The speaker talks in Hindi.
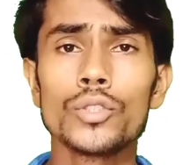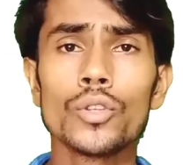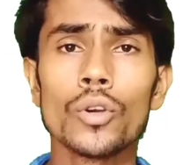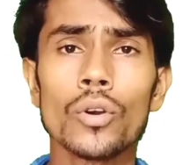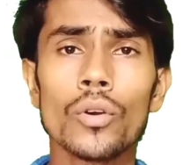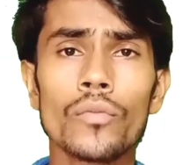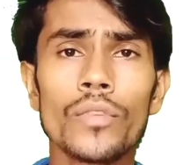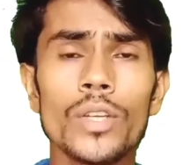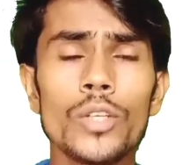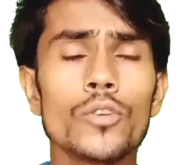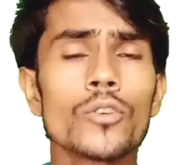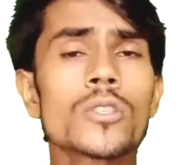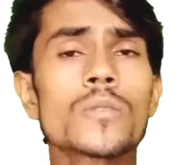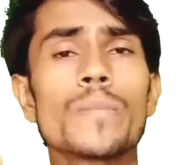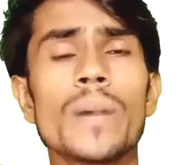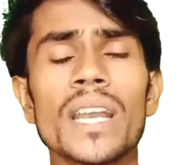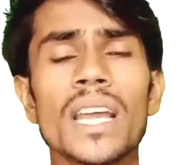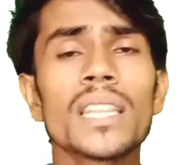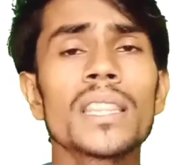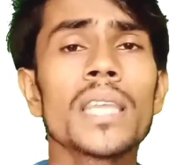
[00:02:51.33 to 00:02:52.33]
जो
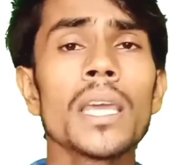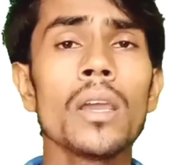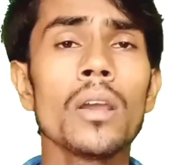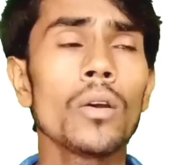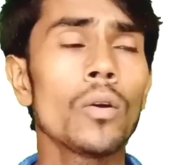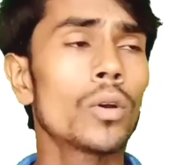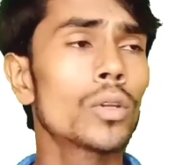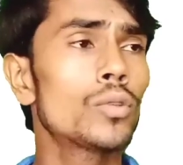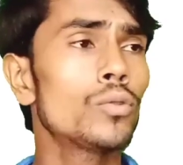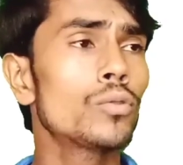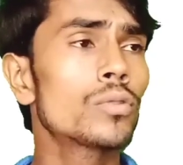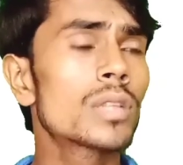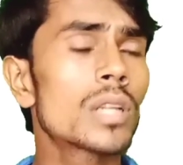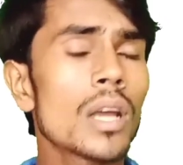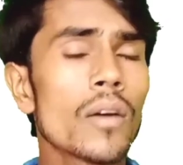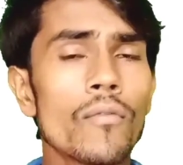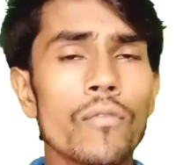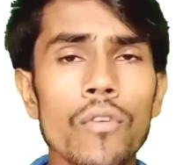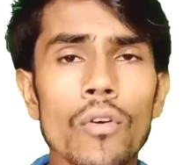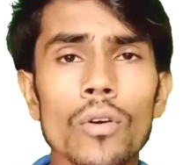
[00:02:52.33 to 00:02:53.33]
वीडियोस बनाते हैं और
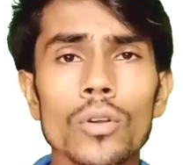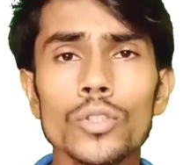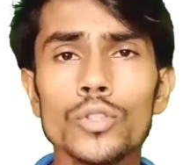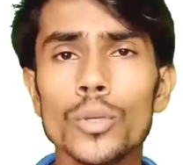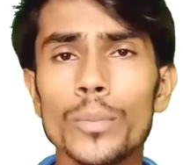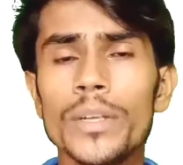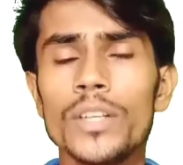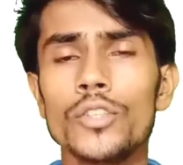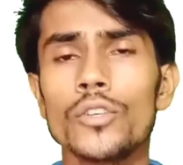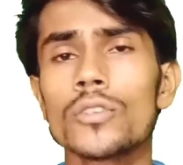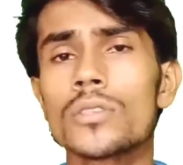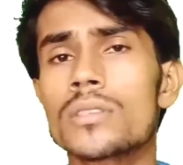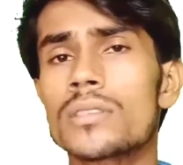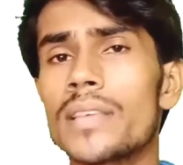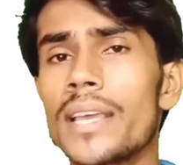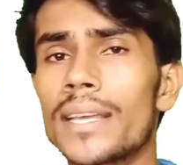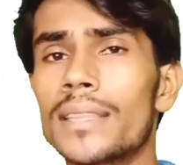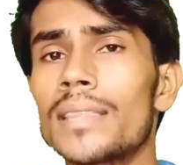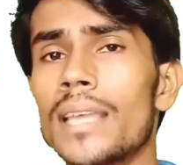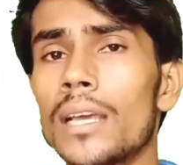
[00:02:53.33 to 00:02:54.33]
दूसरा वो जो वीडियोस
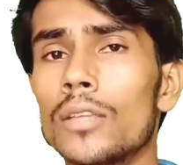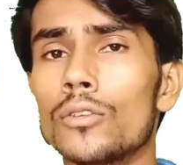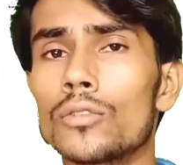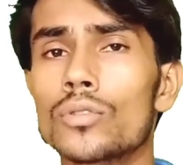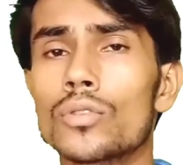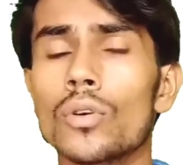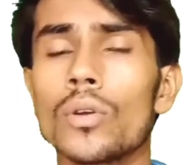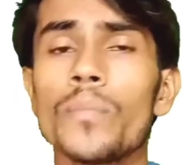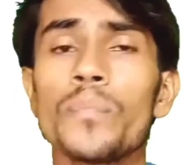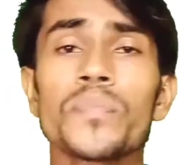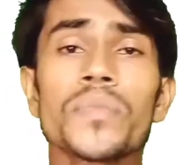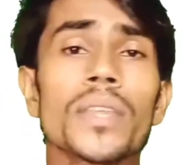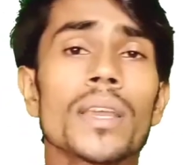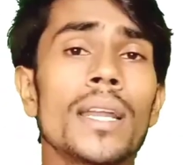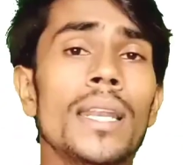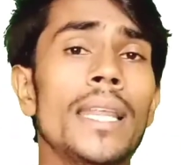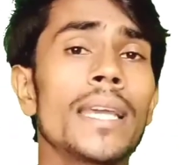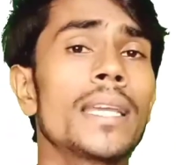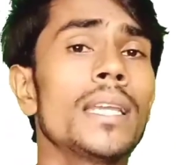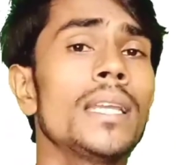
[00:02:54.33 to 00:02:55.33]
देखते हैं दोस्तों
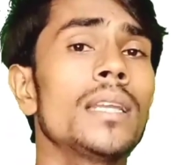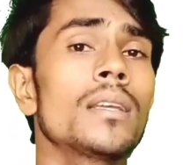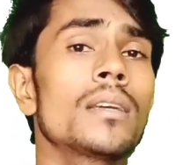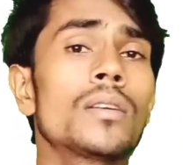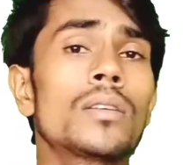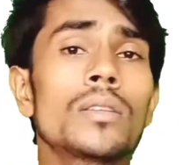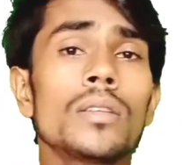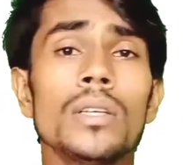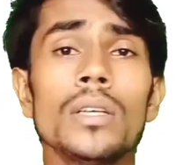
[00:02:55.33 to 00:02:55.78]
लेकिन